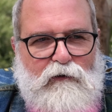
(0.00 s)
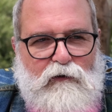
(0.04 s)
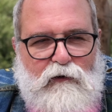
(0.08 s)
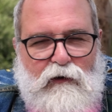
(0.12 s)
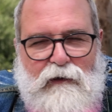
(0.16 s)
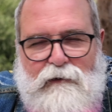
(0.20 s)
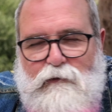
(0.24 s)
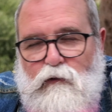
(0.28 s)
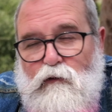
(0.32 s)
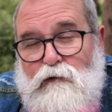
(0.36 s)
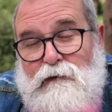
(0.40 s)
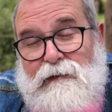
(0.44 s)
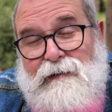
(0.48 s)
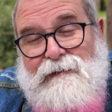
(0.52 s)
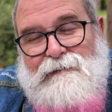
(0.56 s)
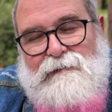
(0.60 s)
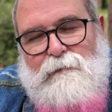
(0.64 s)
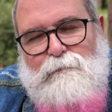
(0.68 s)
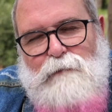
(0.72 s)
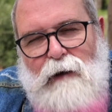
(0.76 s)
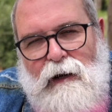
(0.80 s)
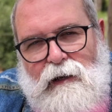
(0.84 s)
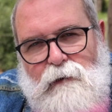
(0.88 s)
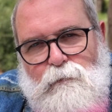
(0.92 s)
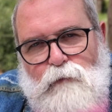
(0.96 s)
qui était
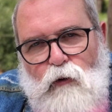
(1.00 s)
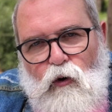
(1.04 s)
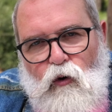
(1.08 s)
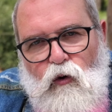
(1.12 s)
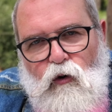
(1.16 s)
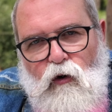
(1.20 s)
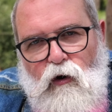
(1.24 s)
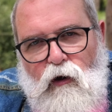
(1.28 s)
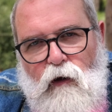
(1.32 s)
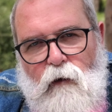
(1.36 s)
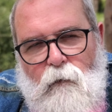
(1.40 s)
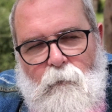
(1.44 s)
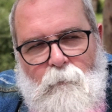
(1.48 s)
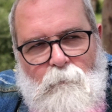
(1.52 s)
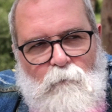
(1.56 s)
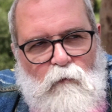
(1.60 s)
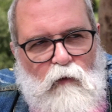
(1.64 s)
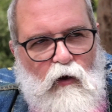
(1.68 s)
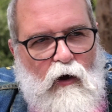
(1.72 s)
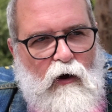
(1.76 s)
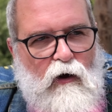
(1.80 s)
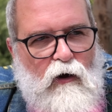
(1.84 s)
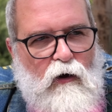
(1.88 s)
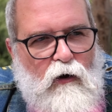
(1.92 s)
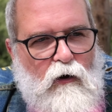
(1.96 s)
utilisé par les pros.
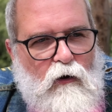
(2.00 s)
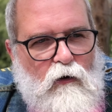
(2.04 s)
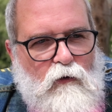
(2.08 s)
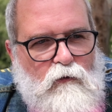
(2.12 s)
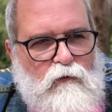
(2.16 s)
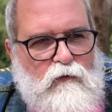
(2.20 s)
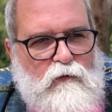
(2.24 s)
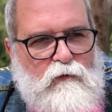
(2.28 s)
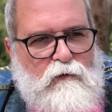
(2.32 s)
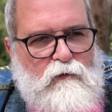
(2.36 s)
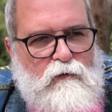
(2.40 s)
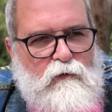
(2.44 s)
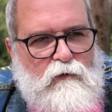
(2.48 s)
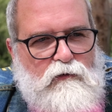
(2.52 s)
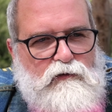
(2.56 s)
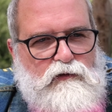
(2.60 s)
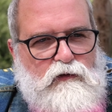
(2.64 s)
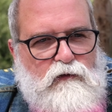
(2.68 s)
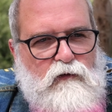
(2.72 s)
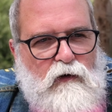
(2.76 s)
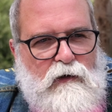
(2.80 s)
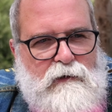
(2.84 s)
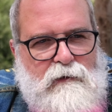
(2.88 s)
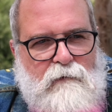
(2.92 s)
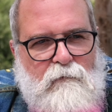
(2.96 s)
Ou
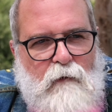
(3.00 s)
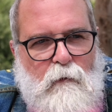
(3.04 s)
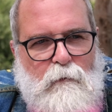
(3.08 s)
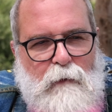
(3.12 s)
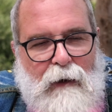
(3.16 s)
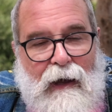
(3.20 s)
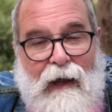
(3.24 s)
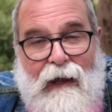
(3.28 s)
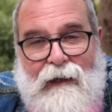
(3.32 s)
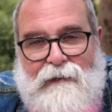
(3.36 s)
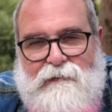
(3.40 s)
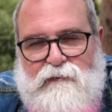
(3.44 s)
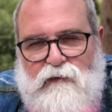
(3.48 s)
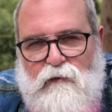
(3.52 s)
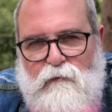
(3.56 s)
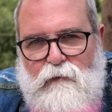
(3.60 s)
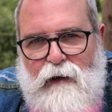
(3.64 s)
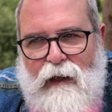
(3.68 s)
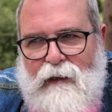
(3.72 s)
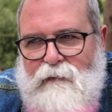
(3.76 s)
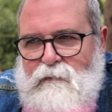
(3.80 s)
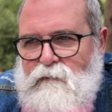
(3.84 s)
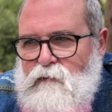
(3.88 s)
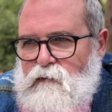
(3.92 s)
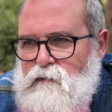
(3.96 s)
souvent tu n'avais pas un
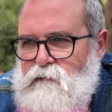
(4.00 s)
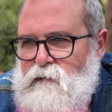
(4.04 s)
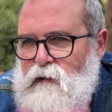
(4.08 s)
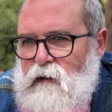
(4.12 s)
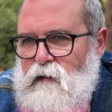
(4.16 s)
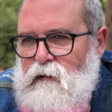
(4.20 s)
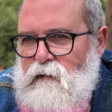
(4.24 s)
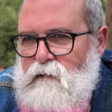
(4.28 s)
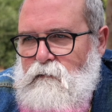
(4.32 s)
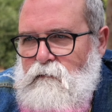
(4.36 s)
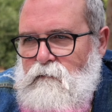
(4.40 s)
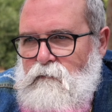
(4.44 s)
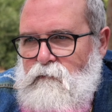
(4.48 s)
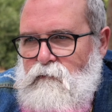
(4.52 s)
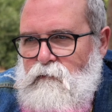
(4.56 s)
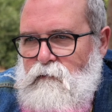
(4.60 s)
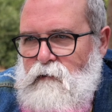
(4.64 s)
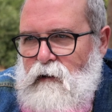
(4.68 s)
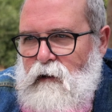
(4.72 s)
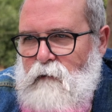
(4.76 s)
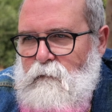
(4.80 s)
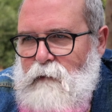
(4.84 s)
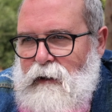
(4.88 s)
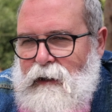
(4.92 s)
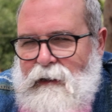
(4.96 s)
Hasselblad dans
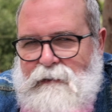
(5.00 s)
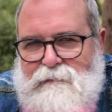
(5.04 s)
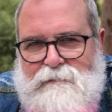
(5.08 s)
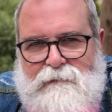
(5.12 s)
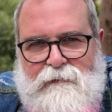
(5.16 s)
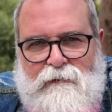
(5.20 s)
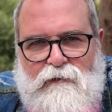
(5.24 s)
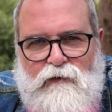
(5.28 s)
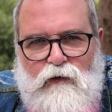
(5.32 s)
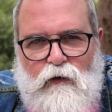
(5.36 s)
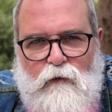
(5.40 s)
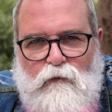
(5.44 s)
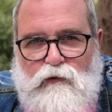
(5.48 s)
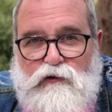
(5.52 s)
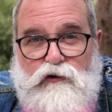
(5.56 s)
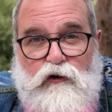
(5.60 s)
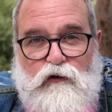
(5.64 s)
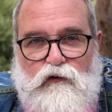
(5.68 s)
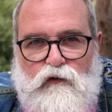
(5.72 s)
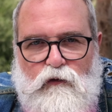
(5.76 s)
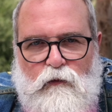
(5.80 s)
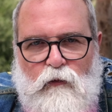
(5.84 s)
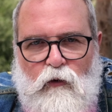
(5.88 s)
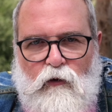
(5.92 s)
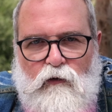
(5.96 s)
un, magazine de
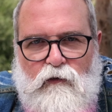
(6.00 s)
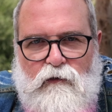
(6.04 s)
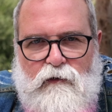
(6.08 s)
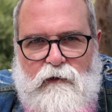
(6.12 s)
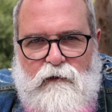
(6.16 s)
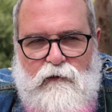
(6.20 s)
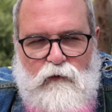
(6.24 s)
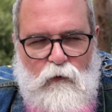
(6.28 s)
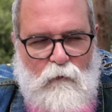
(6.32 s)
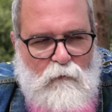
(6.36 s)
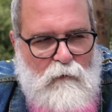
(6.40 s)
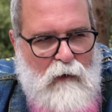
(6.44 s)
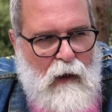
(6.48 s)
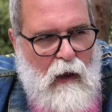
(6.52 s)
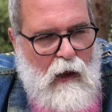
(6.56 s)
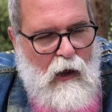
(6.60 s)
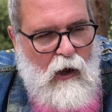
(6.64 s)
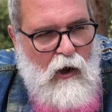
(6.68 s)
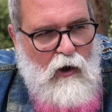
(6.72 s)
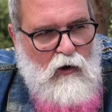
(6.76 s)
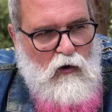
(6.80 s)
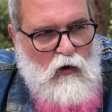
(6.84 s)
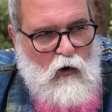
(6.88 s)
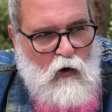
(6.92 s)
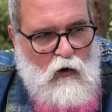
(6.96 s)
Monsieur Tout le Monde, disons.
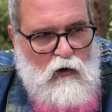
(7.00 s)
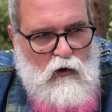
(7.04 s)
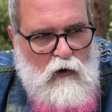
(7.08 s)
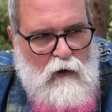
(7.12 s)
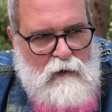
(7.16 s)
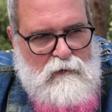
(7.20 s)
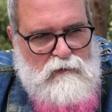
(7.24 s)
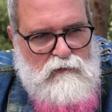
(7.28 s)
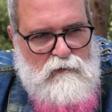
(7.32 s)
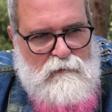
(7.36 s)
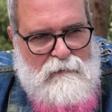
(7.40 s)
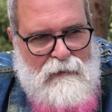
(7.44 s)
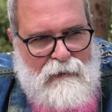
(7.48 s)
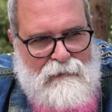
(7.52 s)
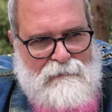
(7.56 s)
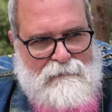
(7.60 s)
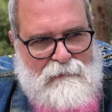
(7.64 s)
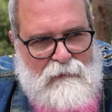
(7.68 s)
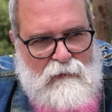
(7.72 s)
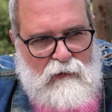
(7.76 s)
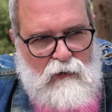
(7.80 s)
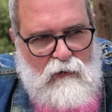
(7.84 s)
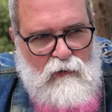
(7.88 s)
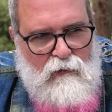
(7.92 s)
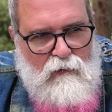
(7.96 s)
Donc le résultat,
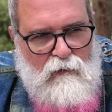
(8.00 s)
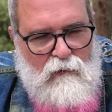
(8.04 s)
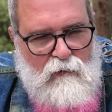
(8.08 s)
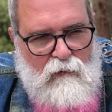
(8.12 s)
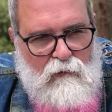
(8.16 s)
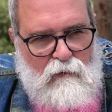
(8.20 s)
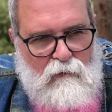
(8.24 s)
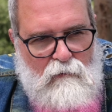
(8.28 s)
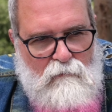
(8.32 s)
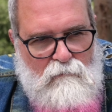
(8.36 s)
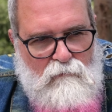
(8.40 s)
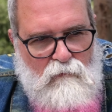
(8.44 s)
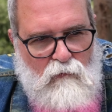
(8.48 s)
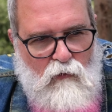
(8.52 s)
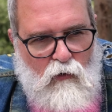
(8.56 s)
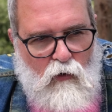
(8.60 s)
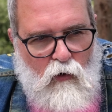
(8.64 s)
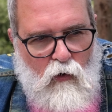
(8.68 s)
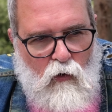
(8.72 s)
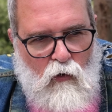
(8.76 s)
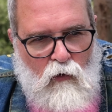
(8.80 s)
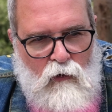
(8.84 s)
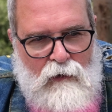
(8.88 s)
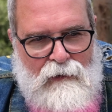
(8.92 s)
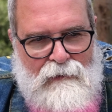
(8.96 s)
c'est
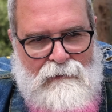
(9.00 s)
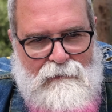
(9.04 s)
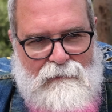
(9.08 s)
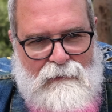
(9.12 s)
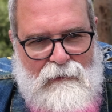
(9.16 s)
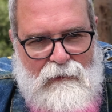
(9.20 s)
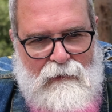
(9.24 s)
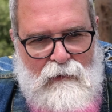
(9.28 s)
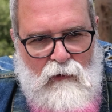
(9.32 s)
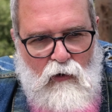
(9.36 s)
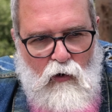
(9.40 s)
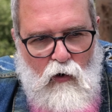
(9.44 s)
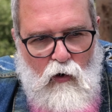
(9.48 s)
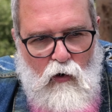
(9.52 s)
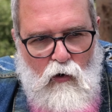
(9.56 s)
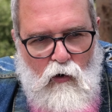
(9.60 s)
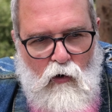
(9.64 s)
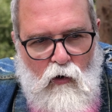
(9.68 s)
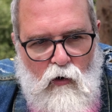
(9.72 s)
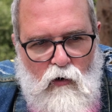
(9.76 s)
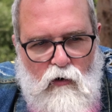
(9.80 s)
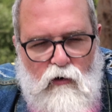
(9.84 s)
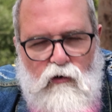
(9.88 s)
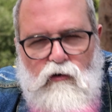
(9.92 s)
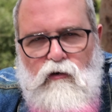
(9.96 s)
qu'on était
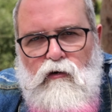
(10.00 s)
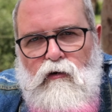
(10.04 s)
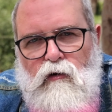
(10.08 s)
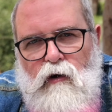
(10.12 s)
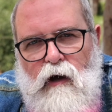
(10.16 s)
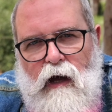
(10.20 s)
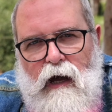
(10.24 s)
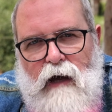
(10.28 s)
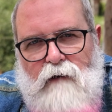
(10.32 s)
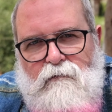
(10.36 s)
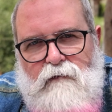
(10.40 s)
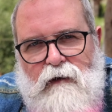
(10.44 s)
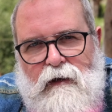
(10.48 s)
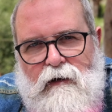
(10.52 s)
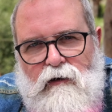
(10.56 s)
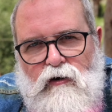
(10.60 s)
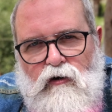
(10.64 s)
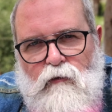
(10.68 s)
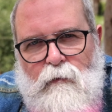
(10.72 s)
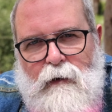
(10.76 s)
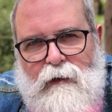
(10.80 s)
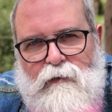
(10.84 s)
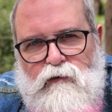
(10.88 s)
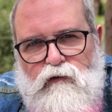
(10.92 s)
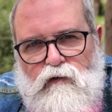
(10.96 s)
heureux avec
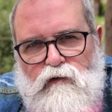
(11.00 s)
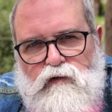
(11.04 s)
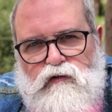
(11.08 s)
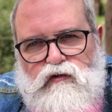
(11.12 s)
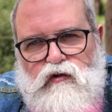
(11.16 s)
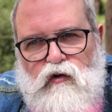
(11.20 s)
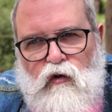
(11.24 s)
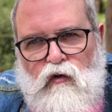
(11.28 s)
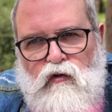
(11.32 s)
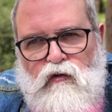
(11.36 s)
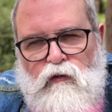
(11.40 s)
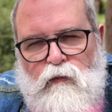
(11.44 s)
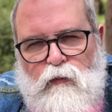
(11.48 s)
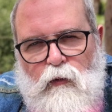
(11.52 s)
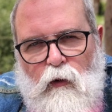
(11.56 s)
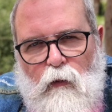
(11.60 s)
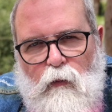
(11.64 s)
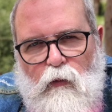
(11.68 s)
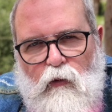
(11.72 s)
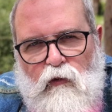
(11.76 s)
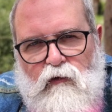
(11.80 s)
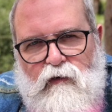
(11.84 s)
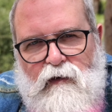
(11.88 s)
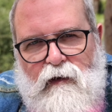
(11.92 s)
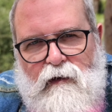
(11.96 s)
le matos qu'on nous
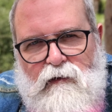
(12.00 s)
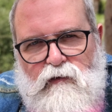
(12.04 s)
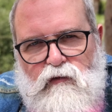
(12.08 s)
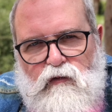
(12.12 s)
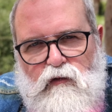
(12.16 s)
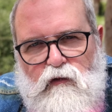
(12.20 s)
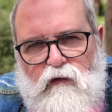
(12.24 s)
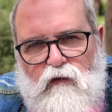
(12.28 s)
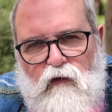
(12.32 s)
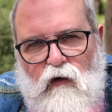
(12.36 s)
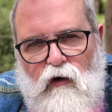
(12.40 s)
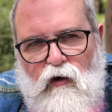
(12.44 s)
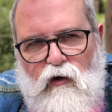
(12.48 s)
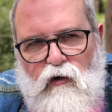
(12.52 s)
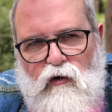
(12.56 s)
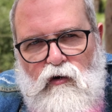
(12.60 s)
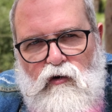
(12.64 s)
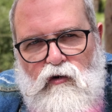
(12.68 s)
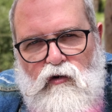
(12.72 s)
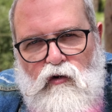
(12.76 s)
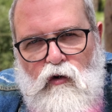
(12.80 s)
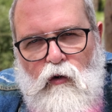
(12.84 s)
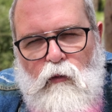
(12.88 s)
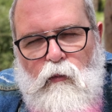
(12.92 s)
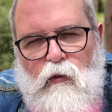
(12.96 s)
proposait suivant
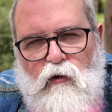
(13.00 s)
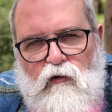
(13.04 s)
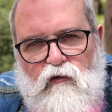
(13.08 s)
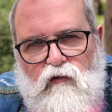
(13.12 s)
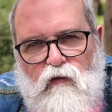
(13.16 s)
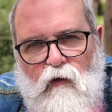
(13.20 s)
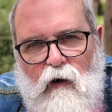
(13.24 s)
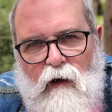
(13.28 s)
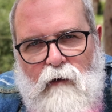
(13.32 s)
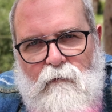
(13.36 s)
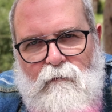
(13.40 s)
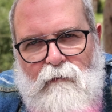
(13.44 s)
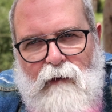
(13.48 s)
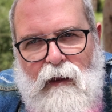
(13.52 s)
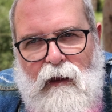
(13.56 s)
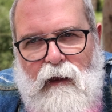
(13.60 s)
nos besoins.